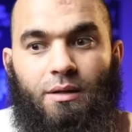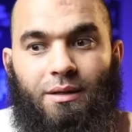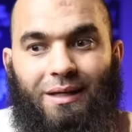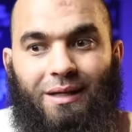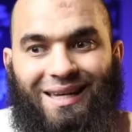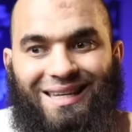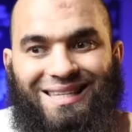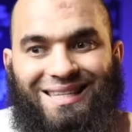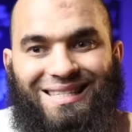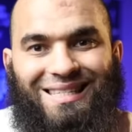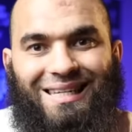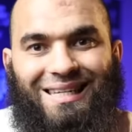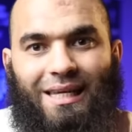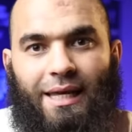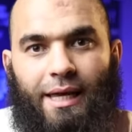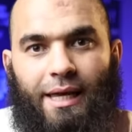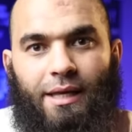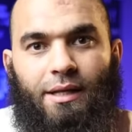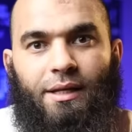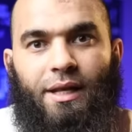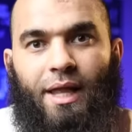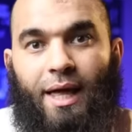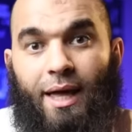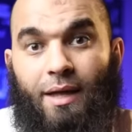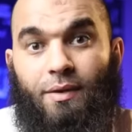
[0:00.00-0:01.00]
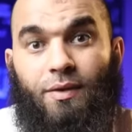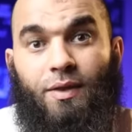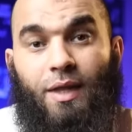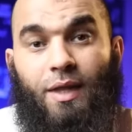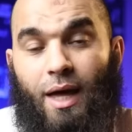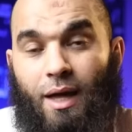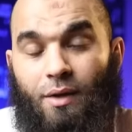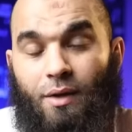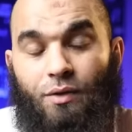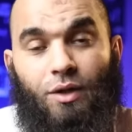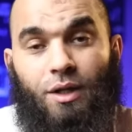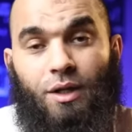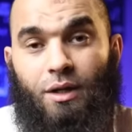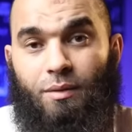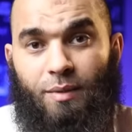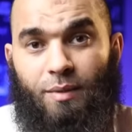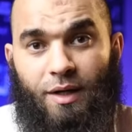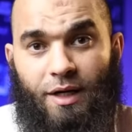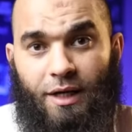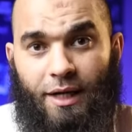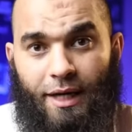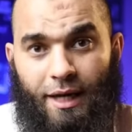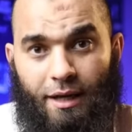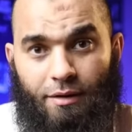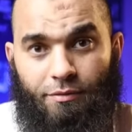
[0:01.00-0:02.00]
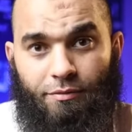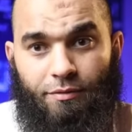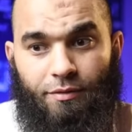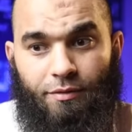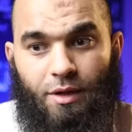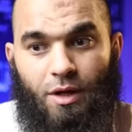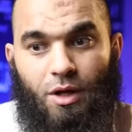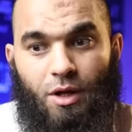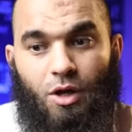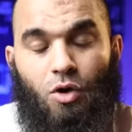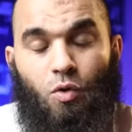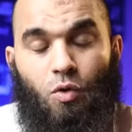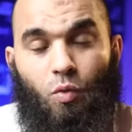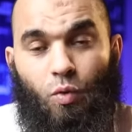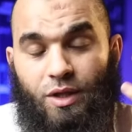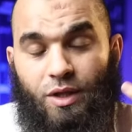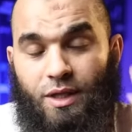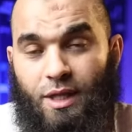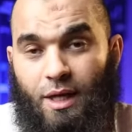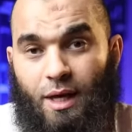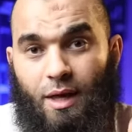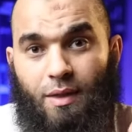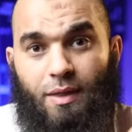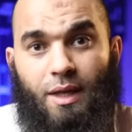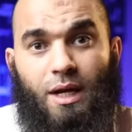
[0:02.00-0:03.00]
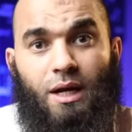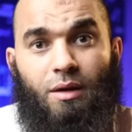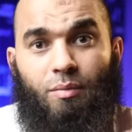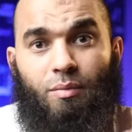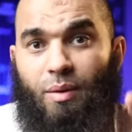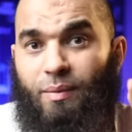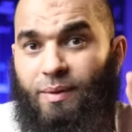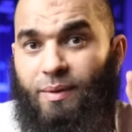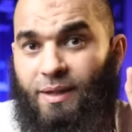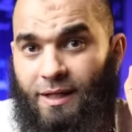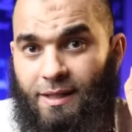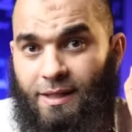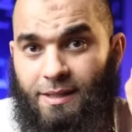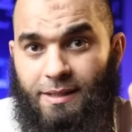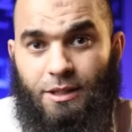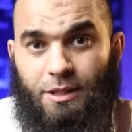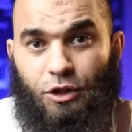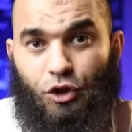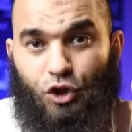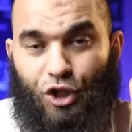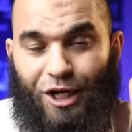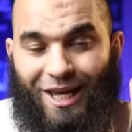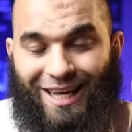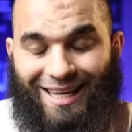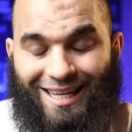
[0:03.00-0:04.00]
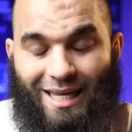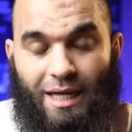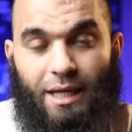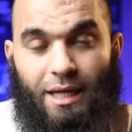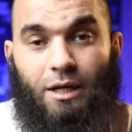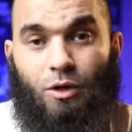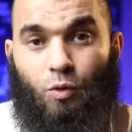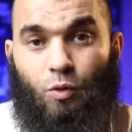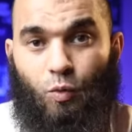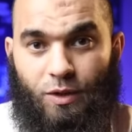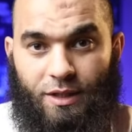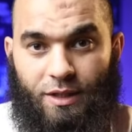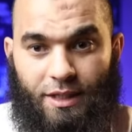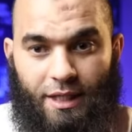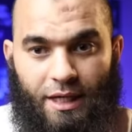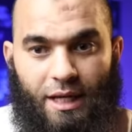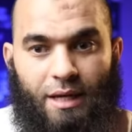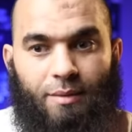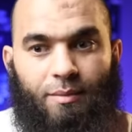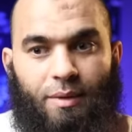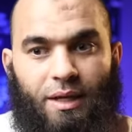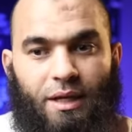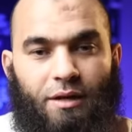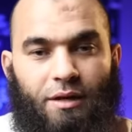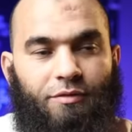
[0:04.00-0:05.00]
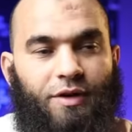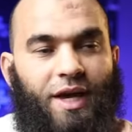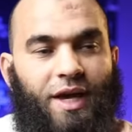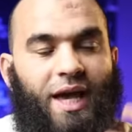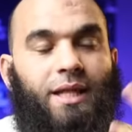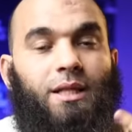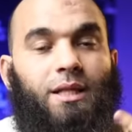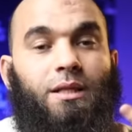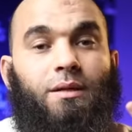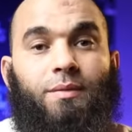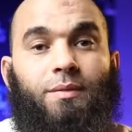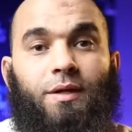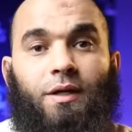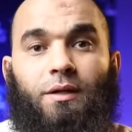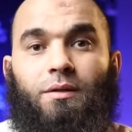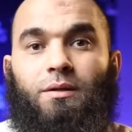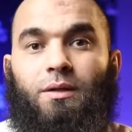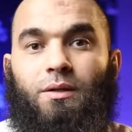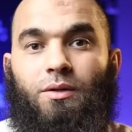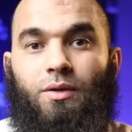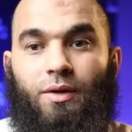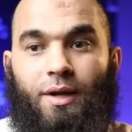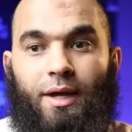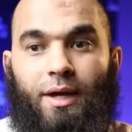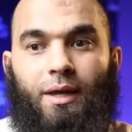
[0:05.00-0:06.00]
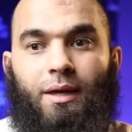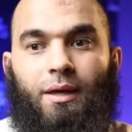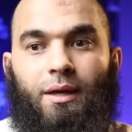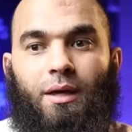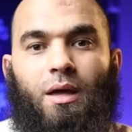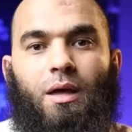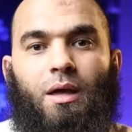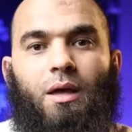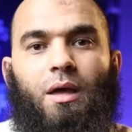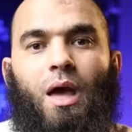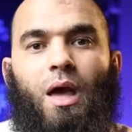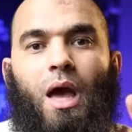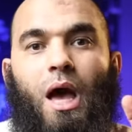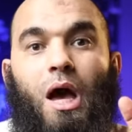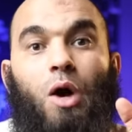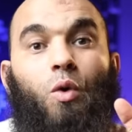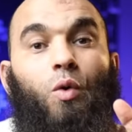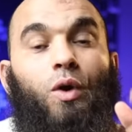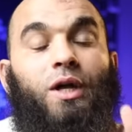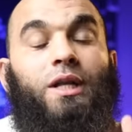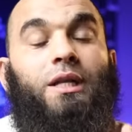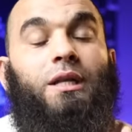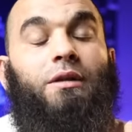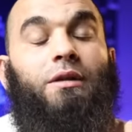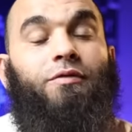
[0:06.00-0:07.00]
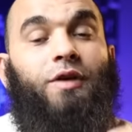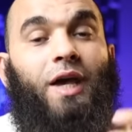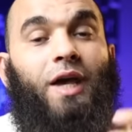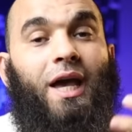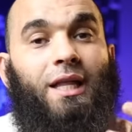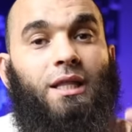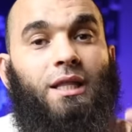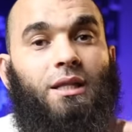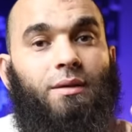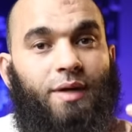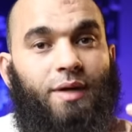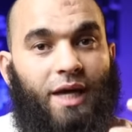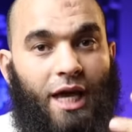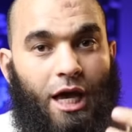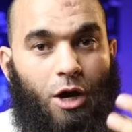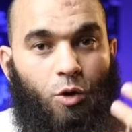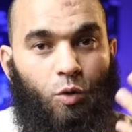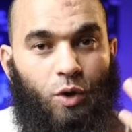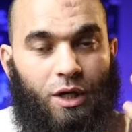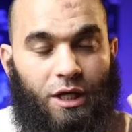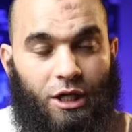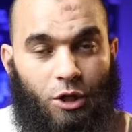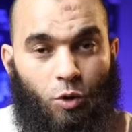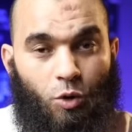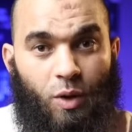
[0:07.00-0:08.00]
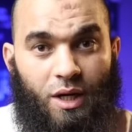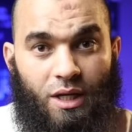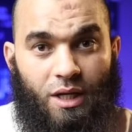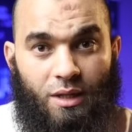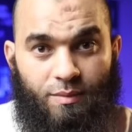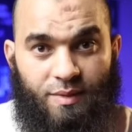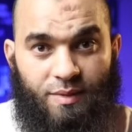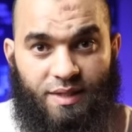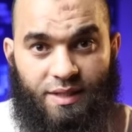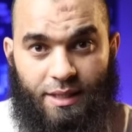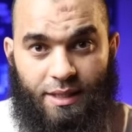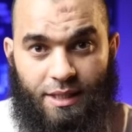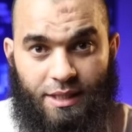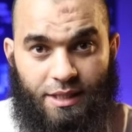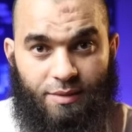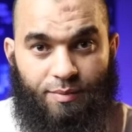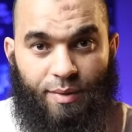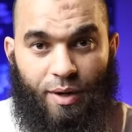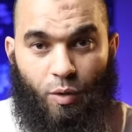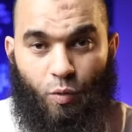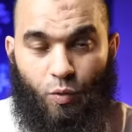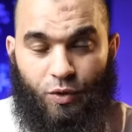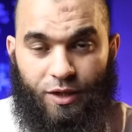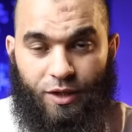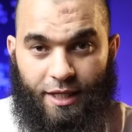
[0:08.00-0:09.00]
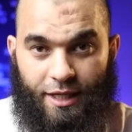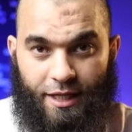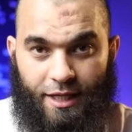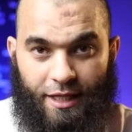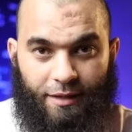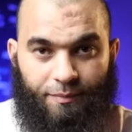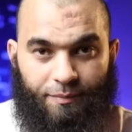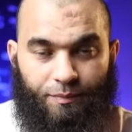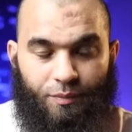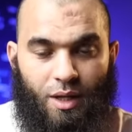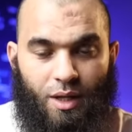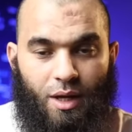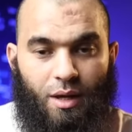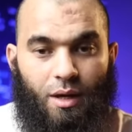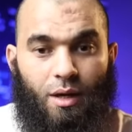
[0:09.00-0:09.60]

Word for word: تحس كان حد حضنك من الخلف وانت كذلك ما بتحسش احيانا وانت نايم ان في حد بيحتضنك او ان في حد بيحاول ان هو يلمس جسمك وانت نايم